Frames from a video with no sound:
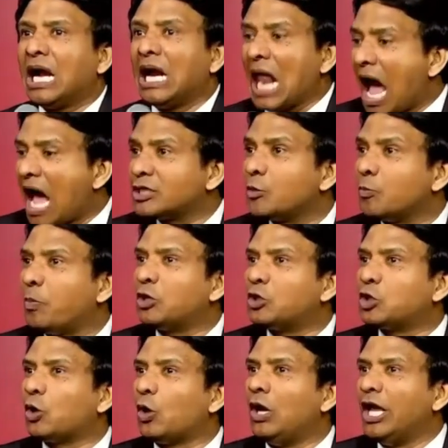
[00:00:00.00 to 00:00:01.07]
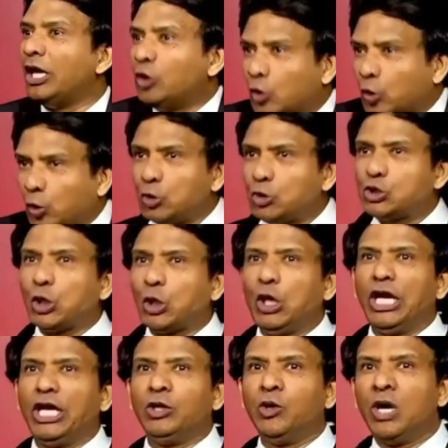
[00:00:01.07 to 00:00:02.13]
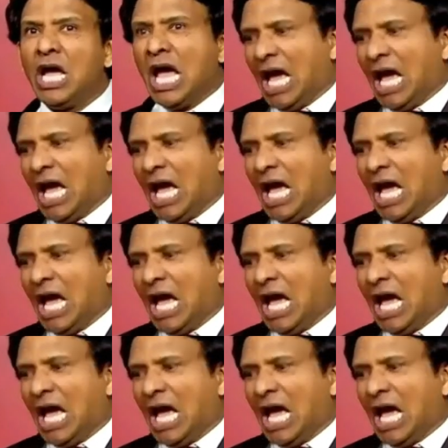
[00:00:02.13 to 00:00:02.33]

గ్లాసు పట్టుకోలేదు కూర్చోలేదు